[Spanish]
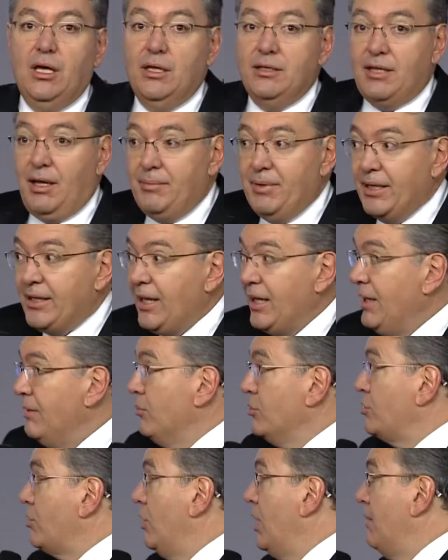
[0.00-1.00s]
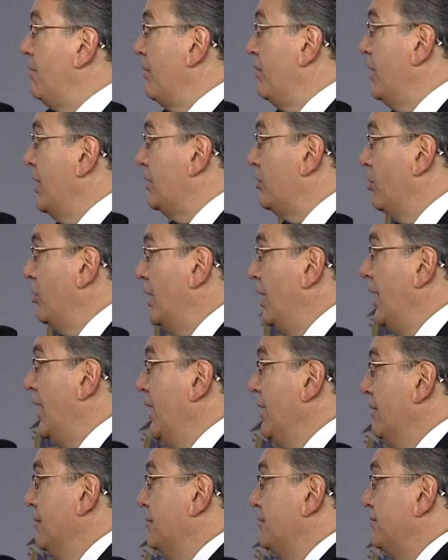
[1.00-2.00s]
También queremos con el proyecto de
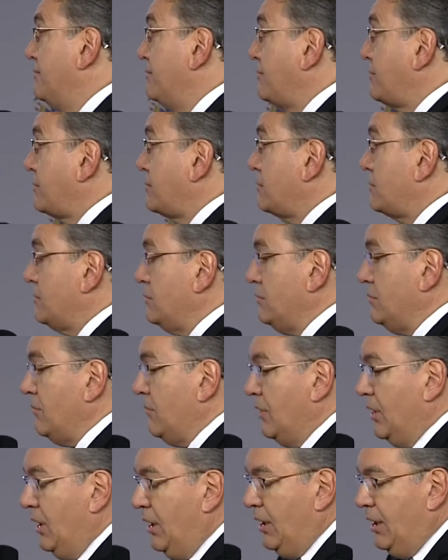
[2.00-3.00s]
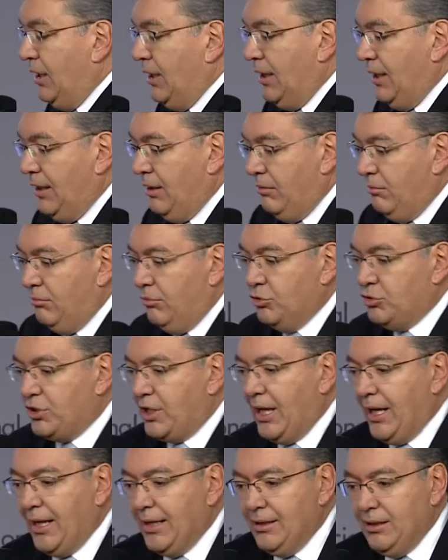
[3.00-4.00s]
ley
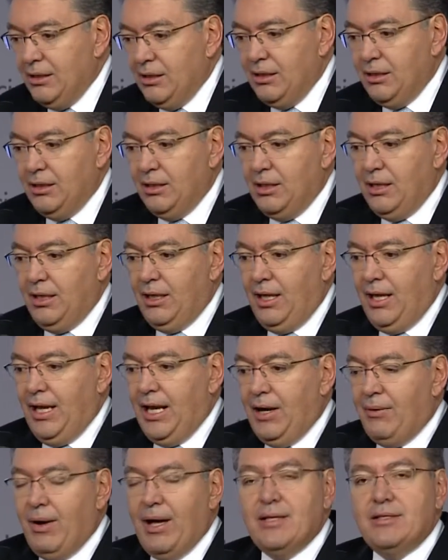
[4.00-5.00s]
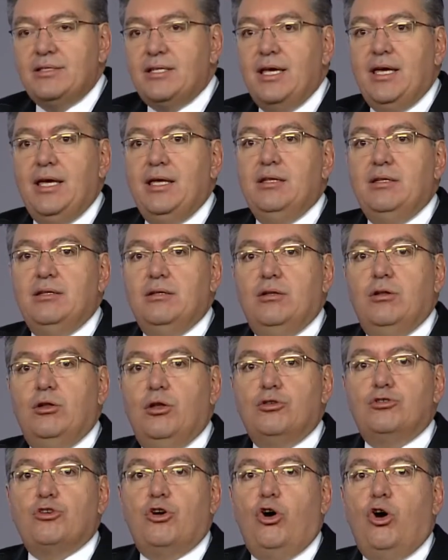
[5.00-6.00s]
buscar el avance en
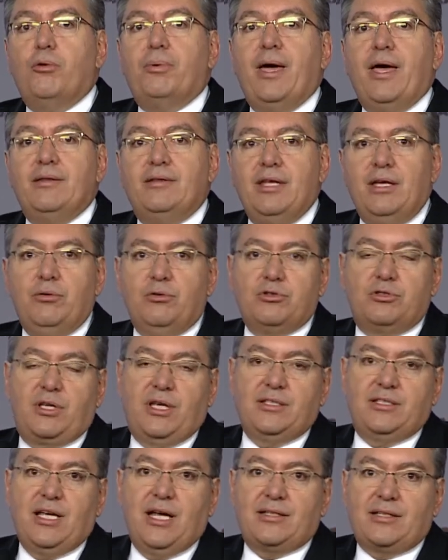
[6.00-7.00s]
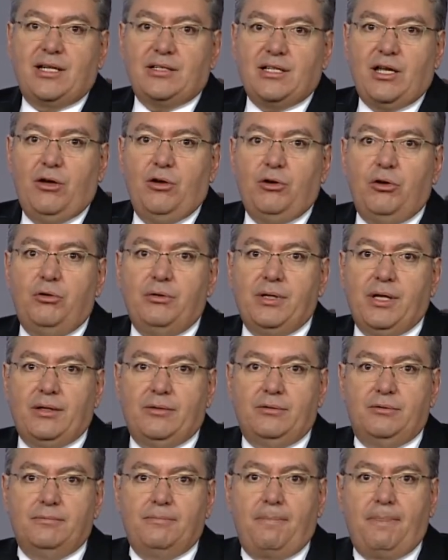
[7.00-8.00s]
los objetivos que se ha trazado el
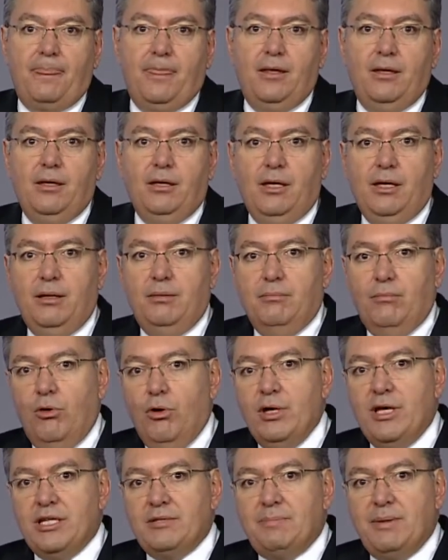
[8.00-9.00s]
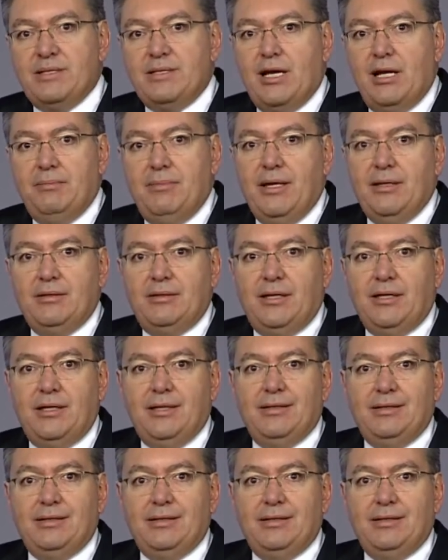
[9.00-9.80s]
gobierno y muy especialmente